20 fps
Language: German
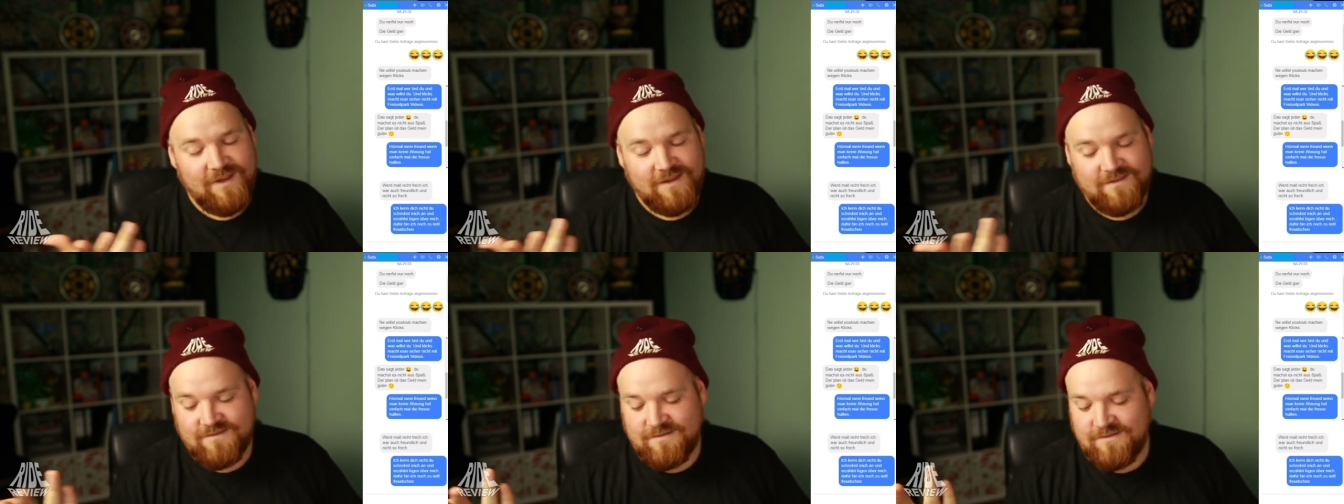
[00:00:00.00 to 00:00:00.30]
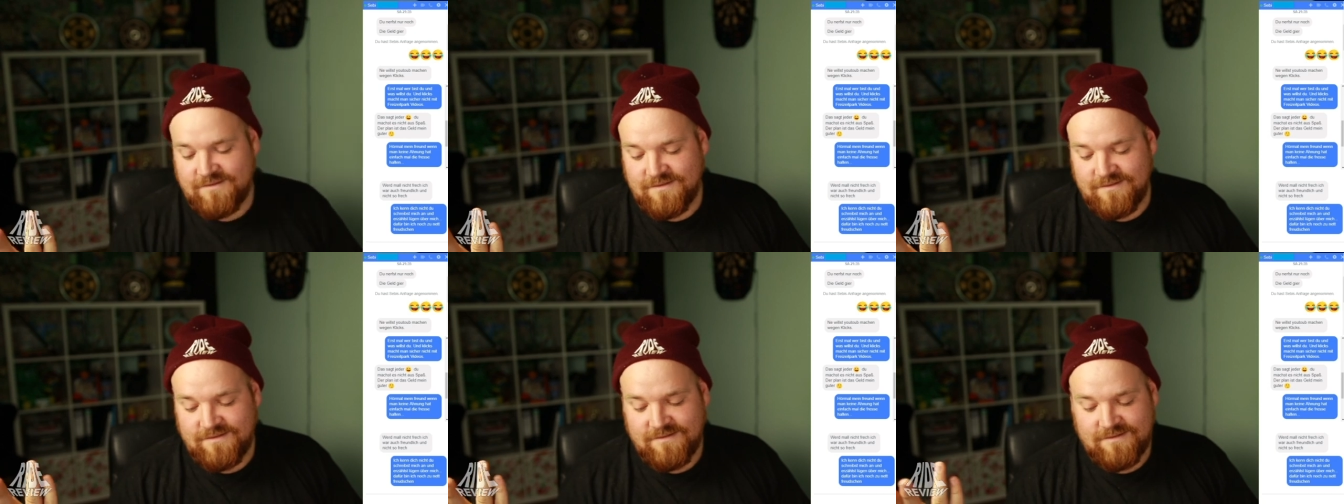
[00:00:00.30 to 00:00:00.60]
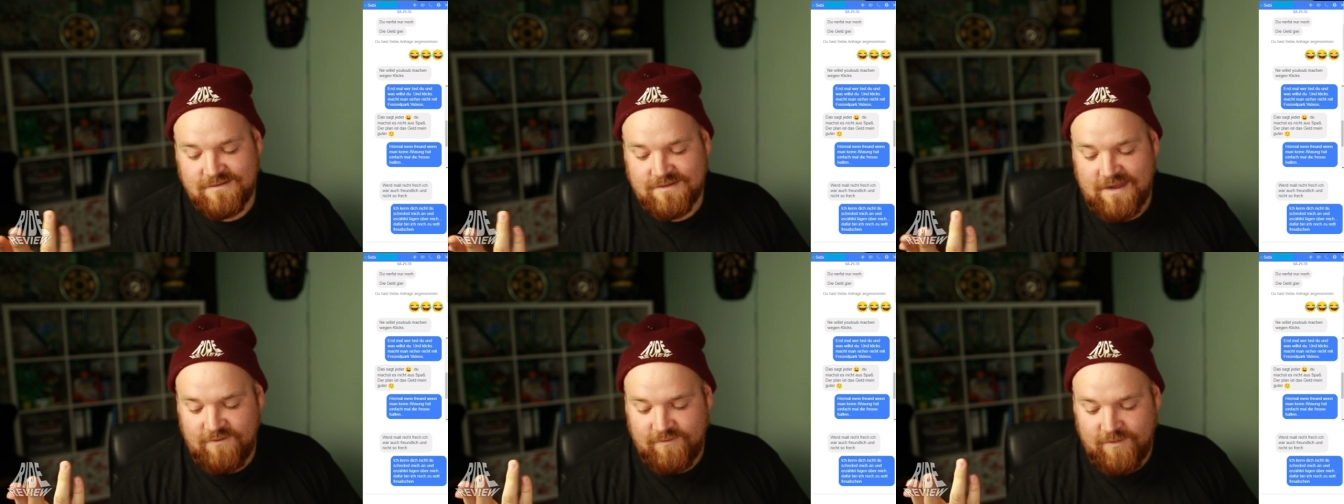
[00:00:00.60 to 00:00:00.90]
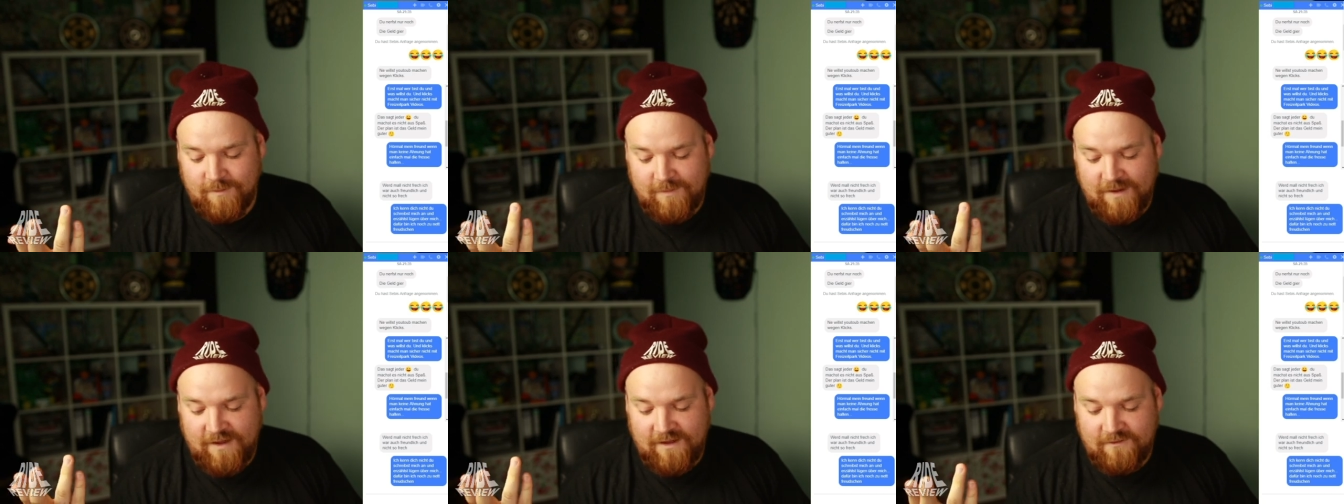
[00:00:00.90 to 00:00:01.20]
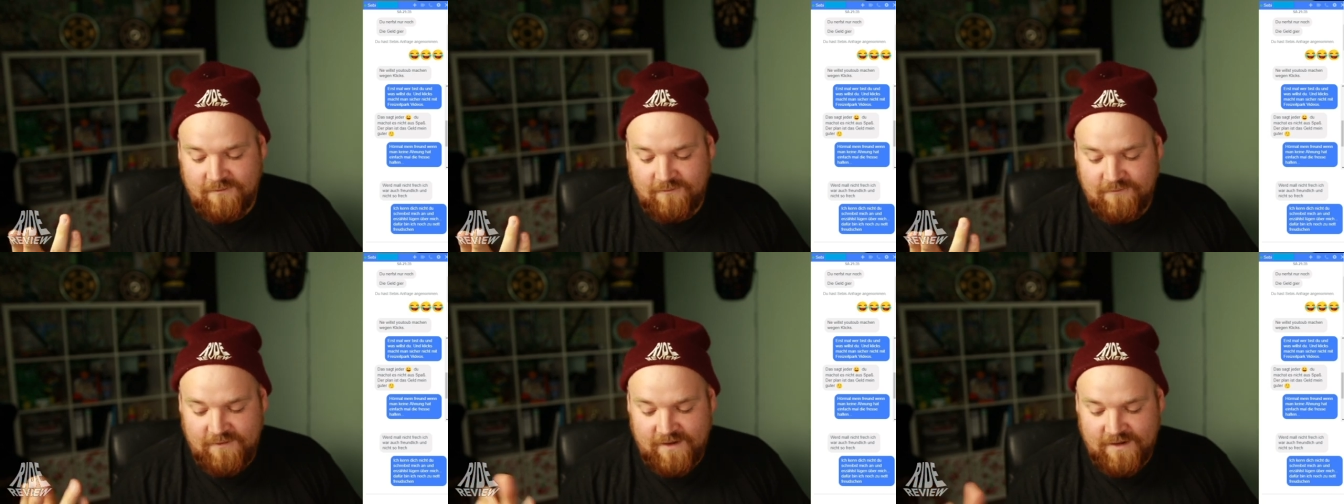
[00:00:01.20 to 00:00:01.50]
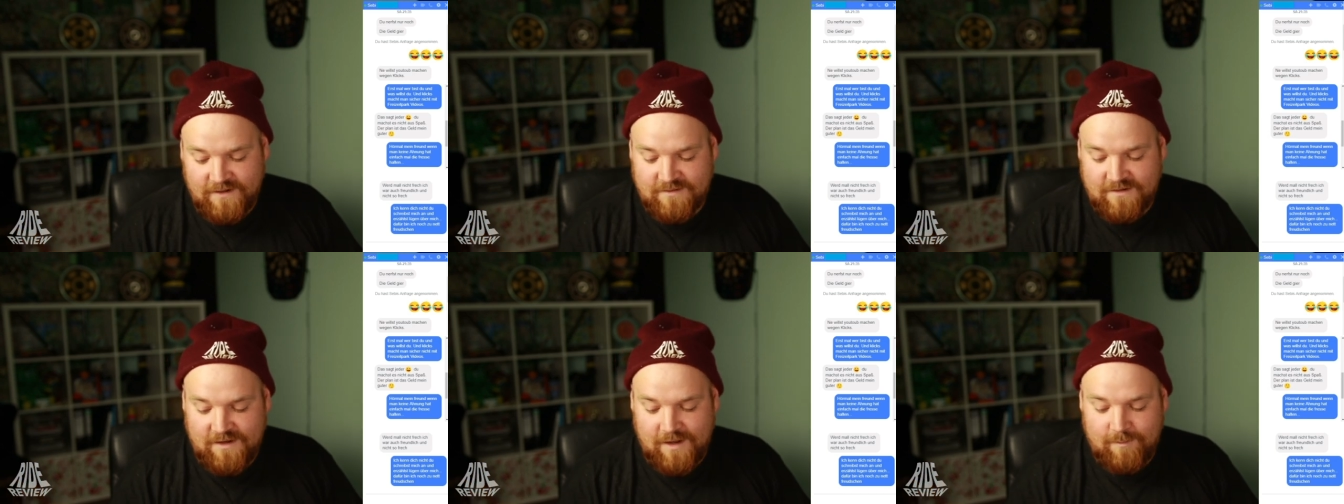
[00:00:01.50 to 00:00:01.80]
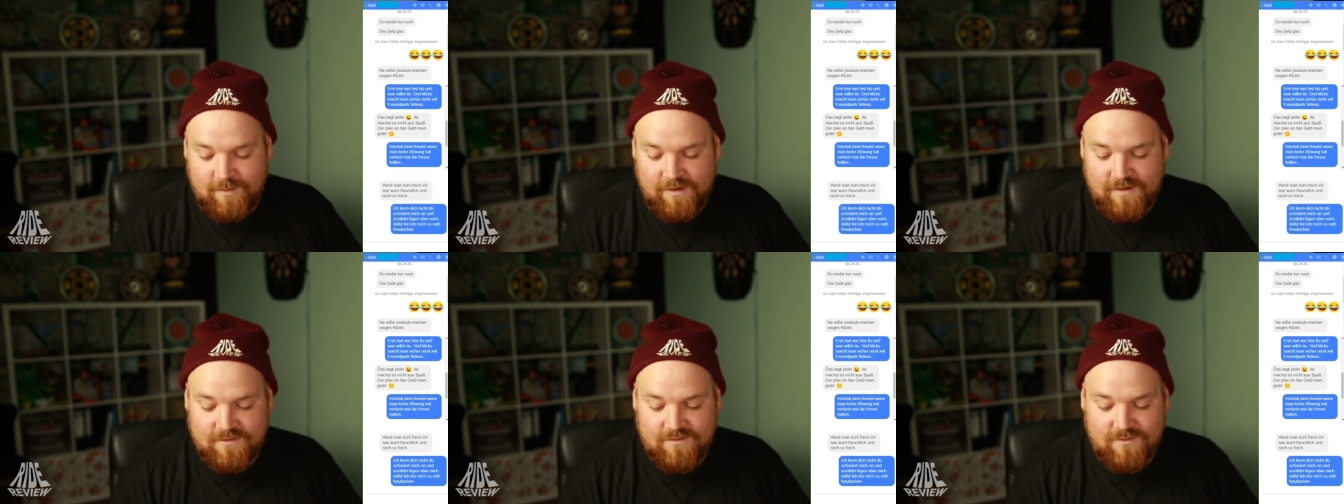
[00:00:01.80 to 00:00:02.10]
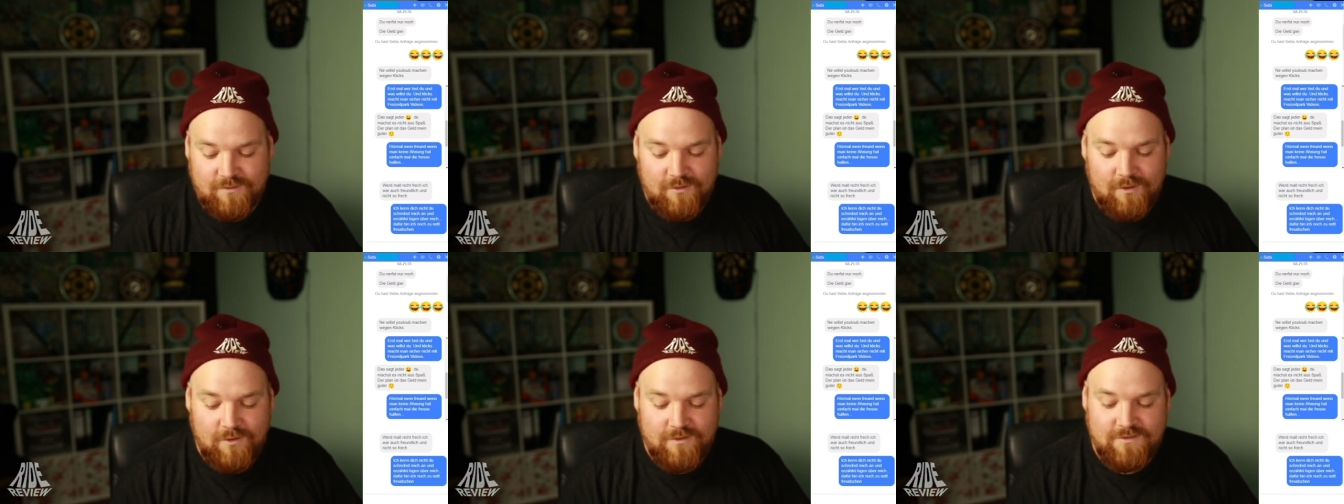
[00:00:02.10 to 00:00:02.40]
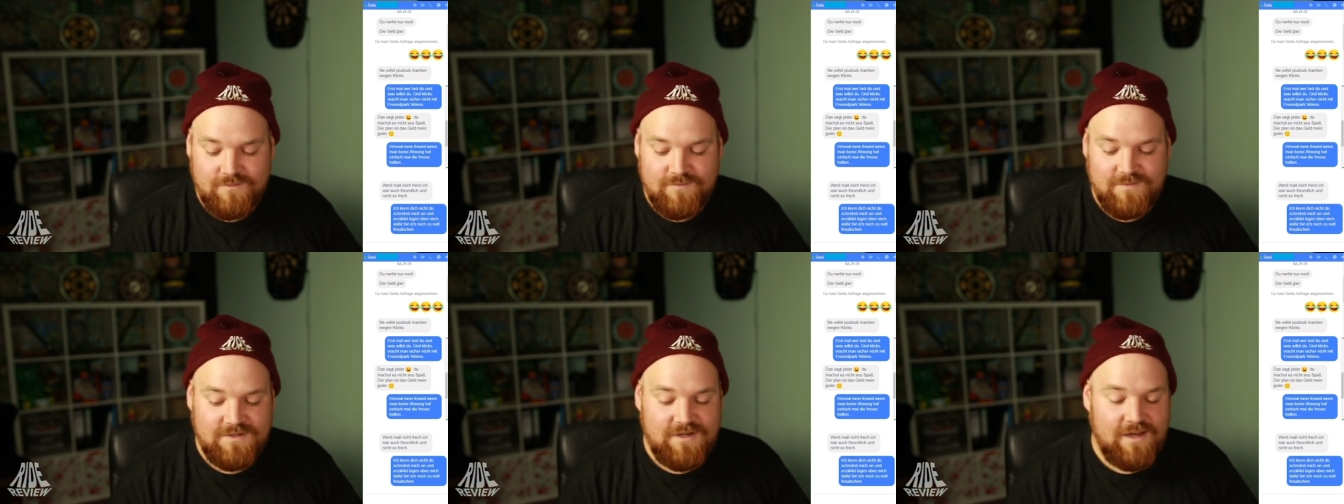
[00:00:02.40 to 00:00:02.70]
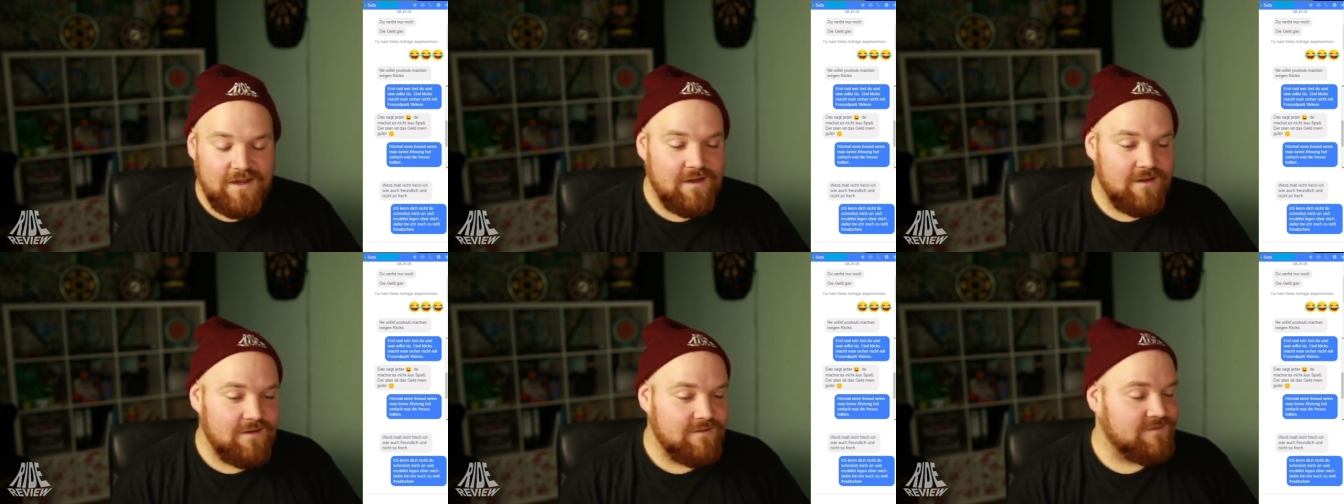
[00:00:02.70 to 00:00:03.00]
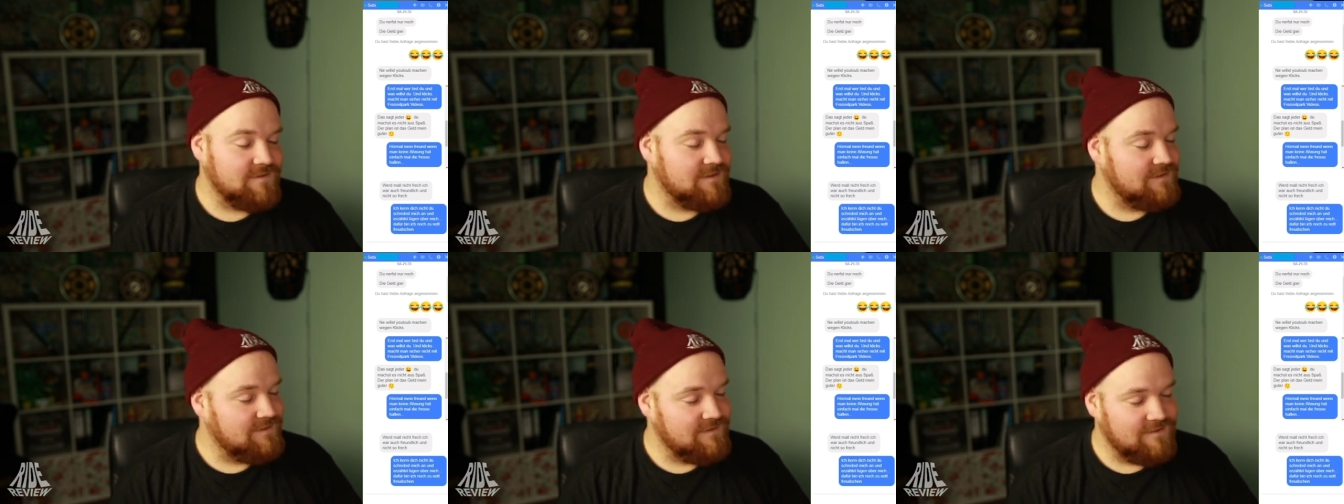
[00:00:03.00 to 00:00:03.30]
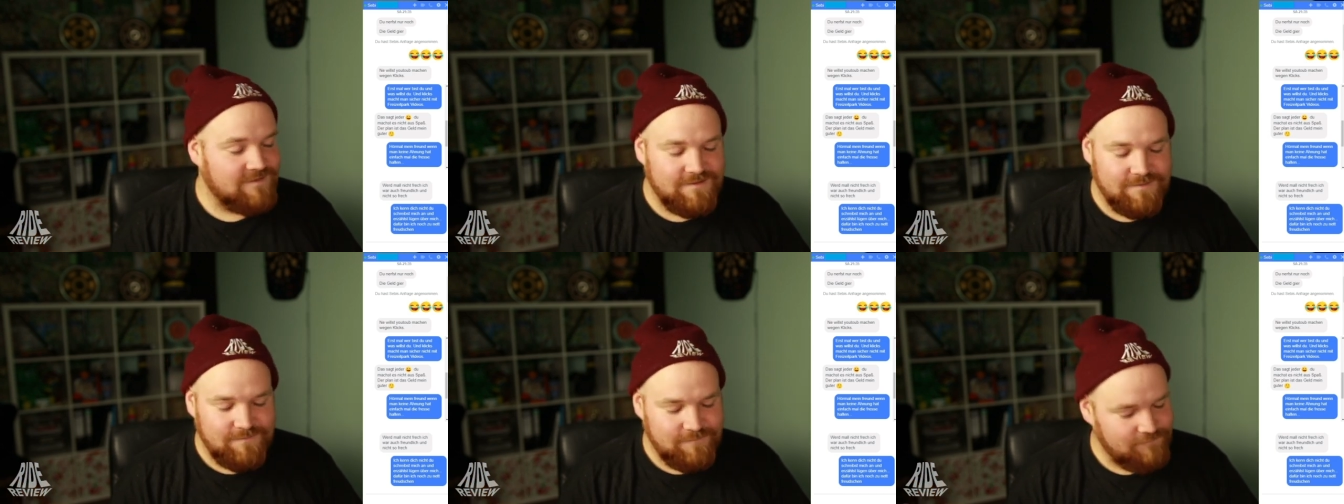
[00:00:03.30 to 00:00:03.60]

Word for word: Das ist einfach mal Fakt. Aber so Leute wie der sind